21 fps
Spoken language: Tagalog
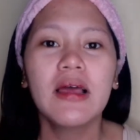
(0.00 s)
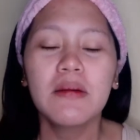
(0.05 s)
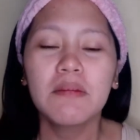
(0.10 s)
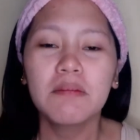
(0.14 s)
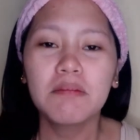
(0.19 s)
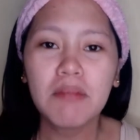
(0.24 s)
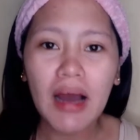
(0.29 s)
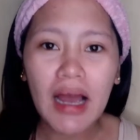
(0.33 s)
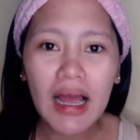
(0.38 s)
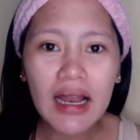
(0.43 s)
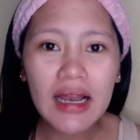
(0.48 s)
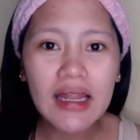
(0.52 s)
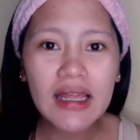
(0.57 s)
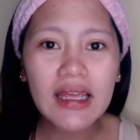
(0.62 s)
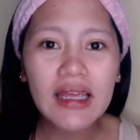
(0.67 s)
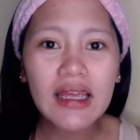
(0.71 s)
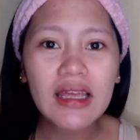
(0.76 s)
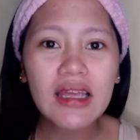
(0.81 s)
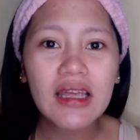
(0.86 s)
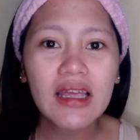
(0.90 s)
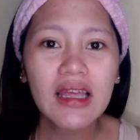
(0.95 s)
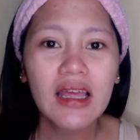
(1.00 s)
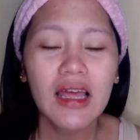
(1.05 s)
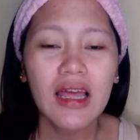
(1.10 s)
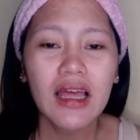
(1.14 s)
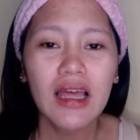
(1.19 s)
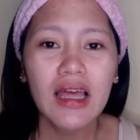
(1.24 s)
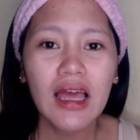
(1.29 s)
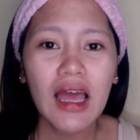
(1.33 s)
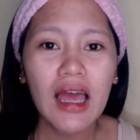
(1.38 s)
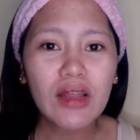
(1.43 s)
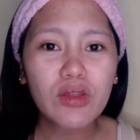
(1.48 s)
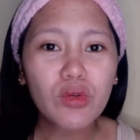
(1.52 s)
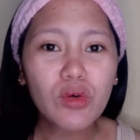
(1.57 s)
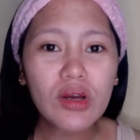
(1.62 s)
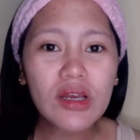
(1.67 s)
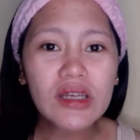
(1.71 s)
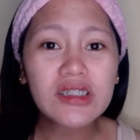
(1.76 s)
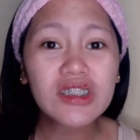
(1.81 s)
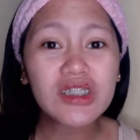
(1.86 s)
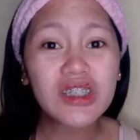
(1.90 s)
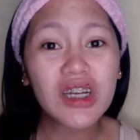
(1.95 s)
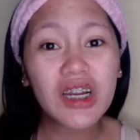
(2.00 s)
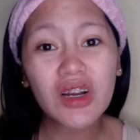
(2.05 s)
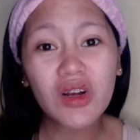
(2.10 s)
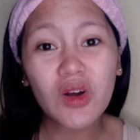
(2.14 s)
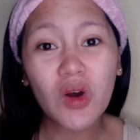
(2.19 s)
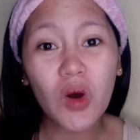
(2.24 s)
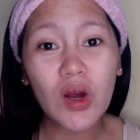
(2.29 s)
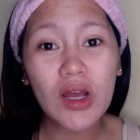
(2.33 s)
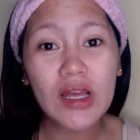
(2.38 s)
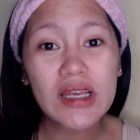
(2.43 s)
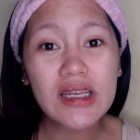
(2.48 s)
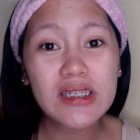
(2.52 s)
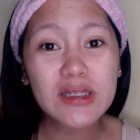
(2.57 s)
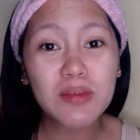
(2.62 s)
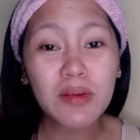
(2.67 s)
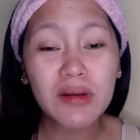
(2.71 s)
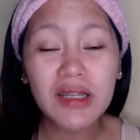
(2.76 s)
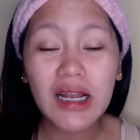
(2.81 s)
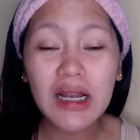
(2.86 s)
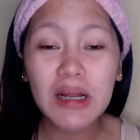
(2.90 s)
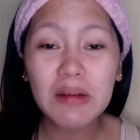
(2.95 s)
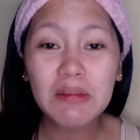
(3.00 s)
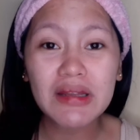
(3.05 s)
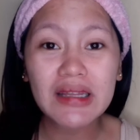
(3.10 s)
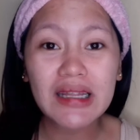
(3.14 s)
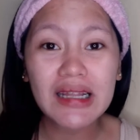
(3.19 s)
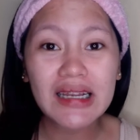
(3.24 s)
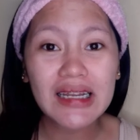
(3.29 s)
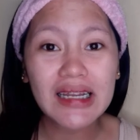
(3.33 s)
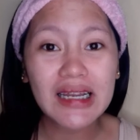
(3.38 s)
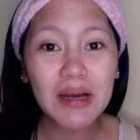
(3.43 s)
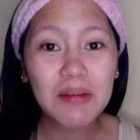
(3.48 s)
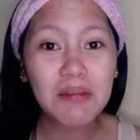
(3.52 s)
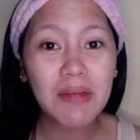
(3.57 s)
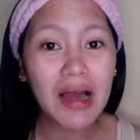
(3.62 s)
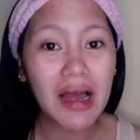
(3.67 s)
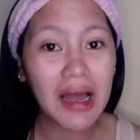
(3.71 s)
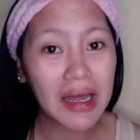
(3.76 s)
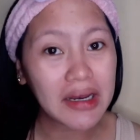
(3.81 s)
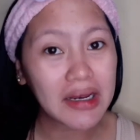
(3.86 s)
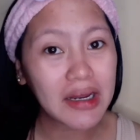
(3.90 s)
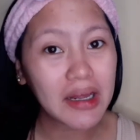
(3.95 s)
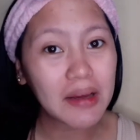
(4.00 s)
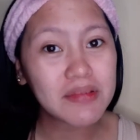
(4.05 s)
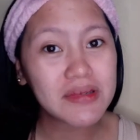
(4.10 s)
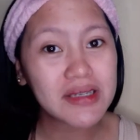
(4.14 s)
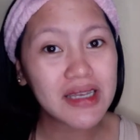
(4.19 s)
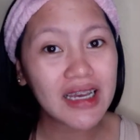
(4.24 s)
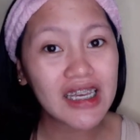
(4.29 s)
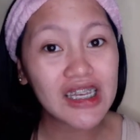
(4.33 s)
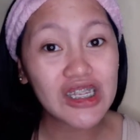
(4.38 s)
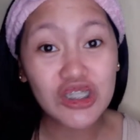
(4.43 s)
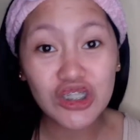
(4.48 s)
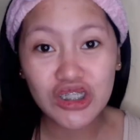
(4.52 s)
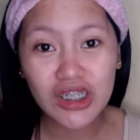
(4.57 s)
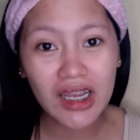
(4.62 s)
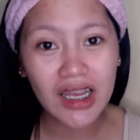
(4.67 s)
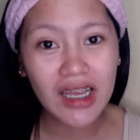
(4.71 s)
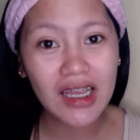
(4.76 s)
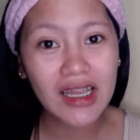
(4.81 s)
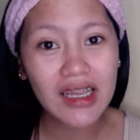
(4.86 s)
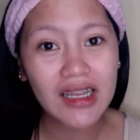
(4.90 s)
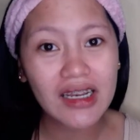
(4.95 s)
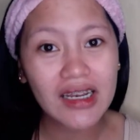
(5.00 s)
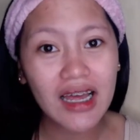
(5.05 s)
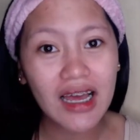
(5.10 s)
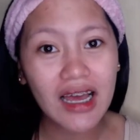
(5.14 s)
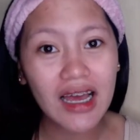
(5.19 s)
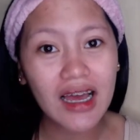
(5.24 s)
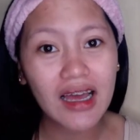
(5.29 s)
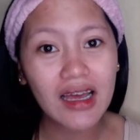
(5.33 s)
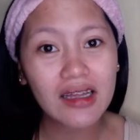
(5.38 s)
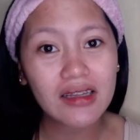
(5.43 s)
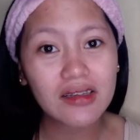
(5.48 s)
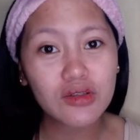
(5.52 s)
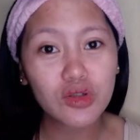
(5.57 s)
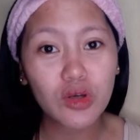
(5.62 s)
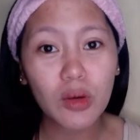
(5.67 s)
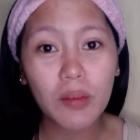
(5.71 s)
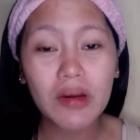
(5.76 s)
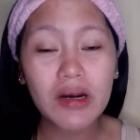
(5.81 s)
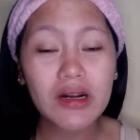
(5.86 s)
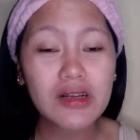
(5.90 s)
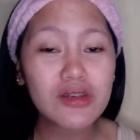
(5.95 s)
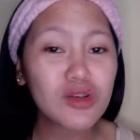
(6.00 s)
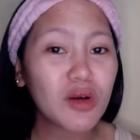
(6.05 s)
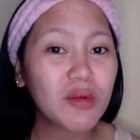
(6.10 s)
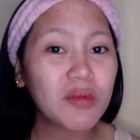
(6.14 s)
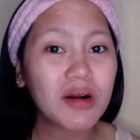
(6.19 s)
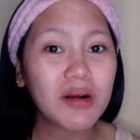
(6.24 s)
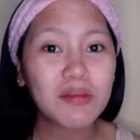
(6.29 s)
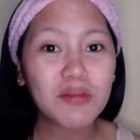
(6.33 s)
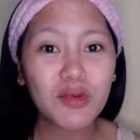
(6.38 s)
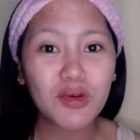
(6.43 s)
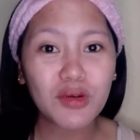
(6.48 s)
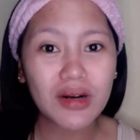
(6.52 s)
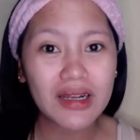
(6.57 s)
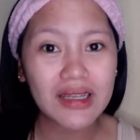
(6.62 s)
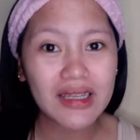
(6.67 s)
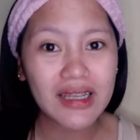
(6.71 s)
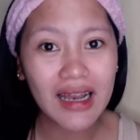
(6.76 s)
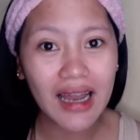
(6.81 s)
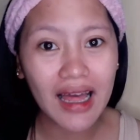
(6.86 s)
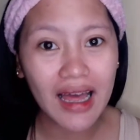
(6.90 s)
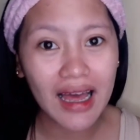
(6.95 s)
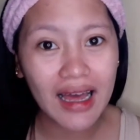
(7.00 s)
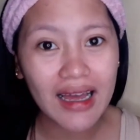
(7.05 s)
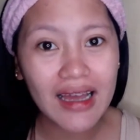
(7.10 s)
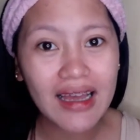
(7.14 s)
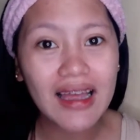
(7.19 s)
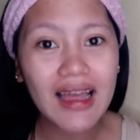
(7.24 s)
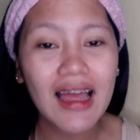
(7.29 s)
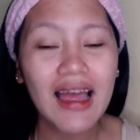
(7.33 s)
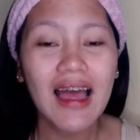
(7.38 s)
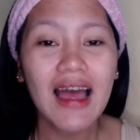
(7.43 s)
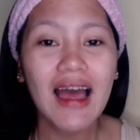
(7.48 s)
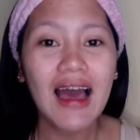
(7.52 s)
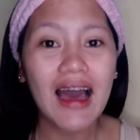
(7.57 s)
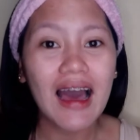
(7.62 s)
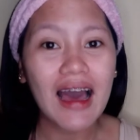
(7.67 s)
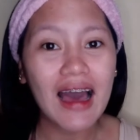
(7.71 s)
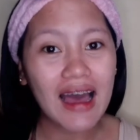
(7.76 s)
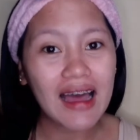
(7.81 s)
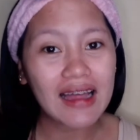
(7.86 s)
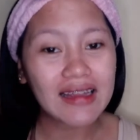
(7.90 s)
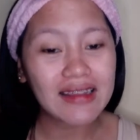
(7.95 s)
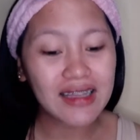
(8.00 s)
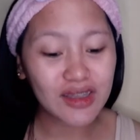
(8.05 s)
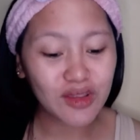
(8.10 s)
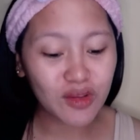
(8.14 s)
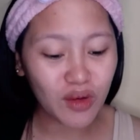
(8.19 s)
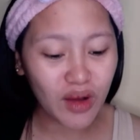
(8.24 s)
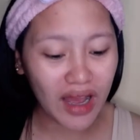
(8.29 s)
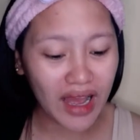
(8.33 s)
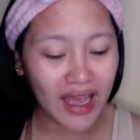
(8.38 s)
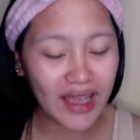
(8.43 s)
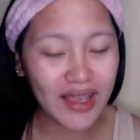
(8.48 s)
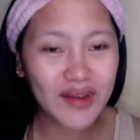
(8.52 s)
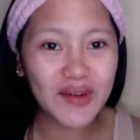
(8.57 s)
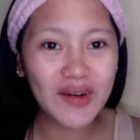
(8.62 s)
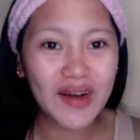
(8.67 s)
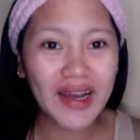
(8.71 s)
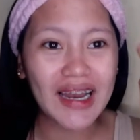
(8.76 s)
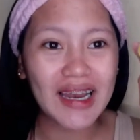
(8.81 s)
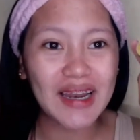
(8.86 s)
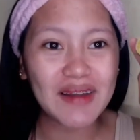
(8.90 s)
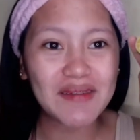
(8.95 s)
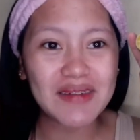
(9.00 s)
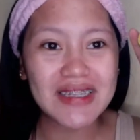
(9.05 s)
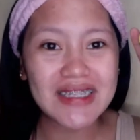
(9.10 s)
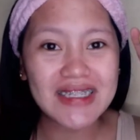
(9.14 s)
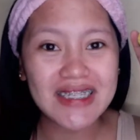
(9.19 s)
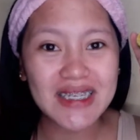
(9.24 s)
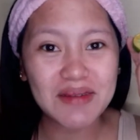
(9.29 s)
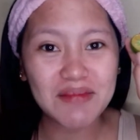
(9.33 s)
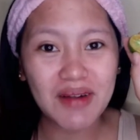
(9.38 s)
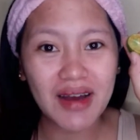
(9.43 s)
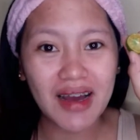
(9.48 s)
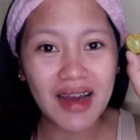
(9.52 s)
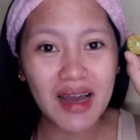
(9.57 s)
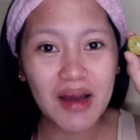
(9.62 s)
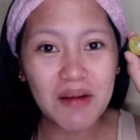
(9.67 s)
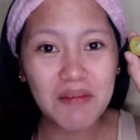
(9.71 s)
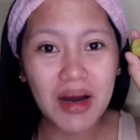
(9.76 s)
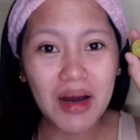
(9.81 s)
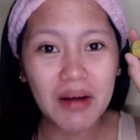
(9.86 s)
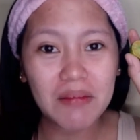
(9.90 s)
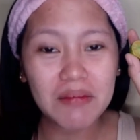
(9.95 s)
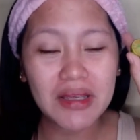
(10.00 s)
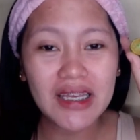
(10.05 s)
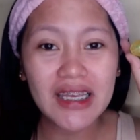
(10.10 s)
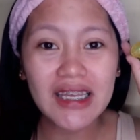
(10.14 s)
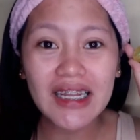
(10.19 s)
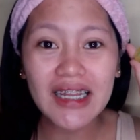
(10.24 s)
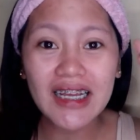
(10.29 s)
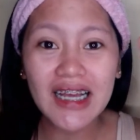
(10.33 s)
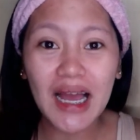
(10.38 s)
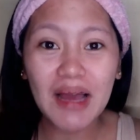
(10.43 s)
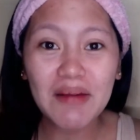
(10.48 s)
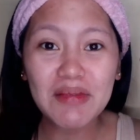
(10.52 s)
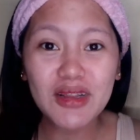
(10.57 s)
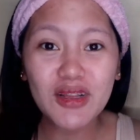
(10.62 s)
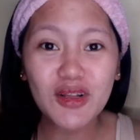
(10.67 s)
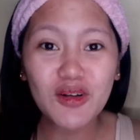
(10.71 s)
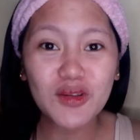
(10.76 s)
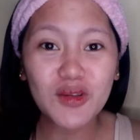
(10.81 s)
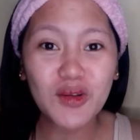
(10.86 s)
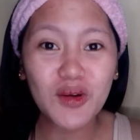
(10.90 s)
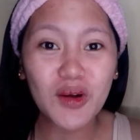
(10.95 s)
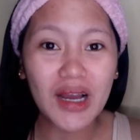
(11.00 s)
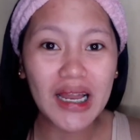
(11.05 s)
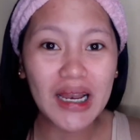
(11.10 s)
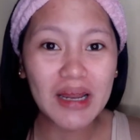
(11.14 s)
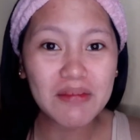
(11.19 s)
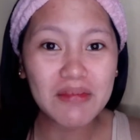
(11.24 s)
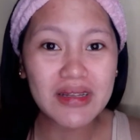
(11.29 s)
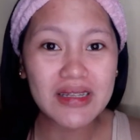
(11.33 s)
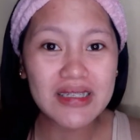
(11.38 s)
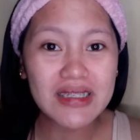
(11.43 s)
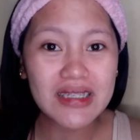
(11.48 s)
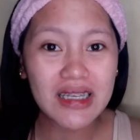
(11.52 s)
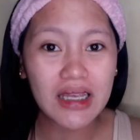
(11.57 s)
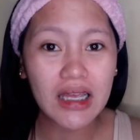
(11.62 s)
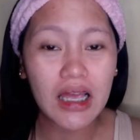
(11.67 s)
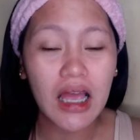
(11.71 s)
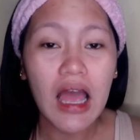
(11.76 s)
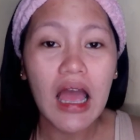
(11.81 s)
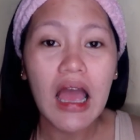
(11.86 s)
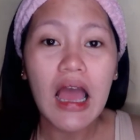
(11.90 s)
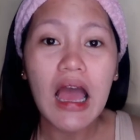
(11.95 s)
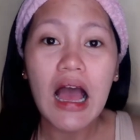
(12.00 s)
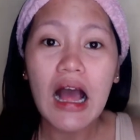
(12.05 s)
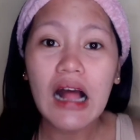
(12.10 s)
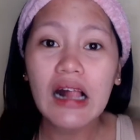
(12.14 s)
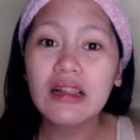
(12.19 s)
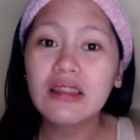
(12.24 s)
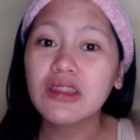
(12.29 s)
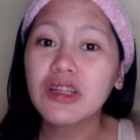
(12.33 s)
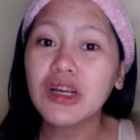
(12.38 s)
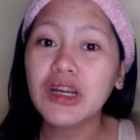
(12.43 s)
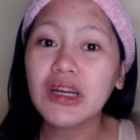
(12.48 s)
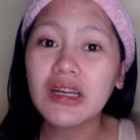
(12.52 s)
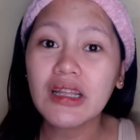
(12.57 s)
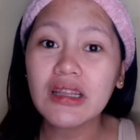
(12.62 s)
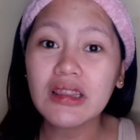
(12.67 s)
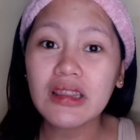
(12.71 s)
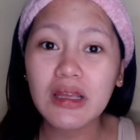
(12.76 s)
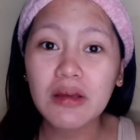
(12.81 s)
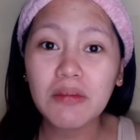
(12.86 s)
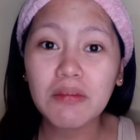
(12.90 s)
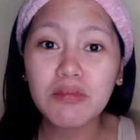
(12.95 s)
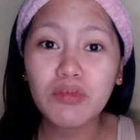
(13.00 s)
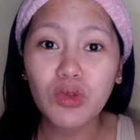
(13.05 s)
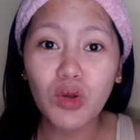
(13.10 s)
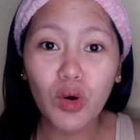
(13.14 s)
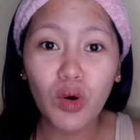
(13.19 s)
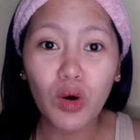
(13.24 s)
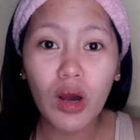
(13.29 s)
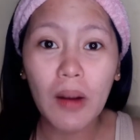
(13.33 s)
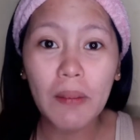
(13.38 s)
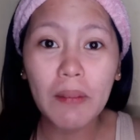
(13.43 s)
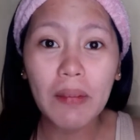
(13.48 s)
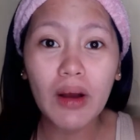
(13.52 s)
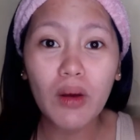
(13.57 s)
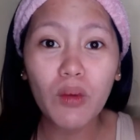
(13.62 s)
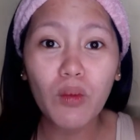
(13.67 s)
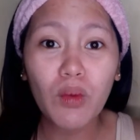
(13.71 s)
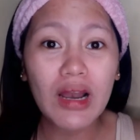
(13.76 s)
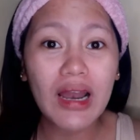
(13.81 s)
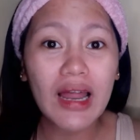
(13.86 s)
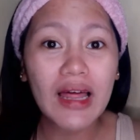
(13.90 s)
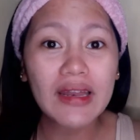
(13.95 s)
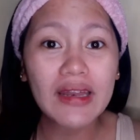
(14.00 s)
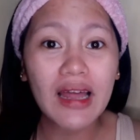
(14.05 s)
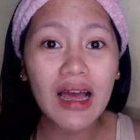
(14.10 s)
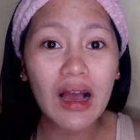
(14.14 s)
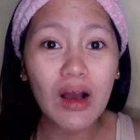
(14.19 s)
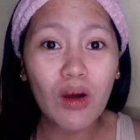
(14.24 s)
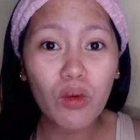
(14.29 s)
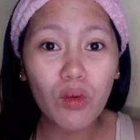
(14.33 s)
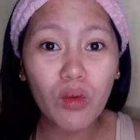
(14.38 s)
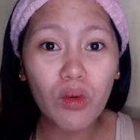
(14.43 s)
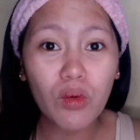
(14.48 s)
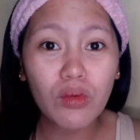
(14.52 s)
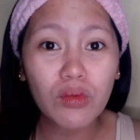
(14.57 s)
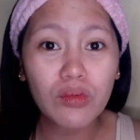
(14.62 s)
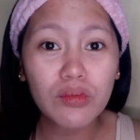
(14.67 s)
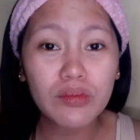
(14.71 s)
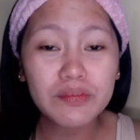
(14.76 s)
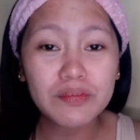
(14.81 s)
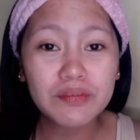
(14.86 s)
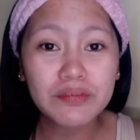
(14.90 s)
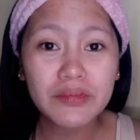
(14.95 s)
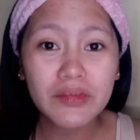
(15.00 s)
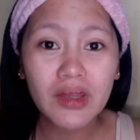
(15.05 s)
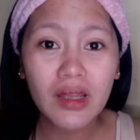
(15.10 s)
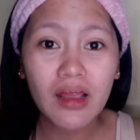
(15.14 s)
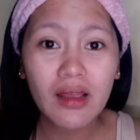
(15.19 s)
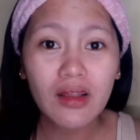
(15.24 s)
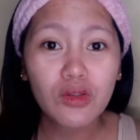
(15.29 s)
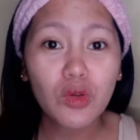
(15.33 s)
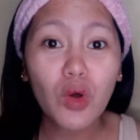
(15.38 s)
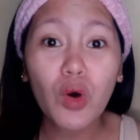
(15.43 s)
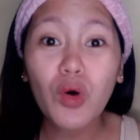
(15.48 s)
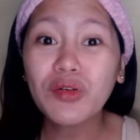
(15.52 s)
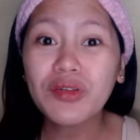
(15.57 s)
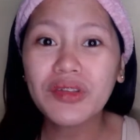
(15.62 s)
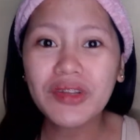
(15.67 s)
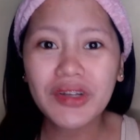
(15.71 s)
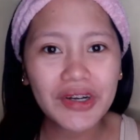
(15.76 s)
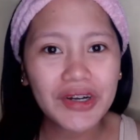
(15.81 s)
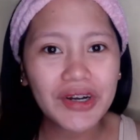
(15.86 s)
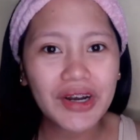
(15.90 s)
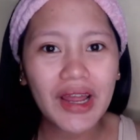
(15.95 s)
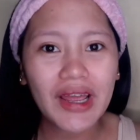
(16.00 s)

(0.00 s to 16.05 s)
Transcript: Bali, eto isishare ko is madaling-madali lang mahanap sa kitchen at sobrang-sobrang mura niya lang. At ito nga yung kalamansi mga kamami. Ginagamit ko tong kalamansi alternative to kapag wala na akong toner.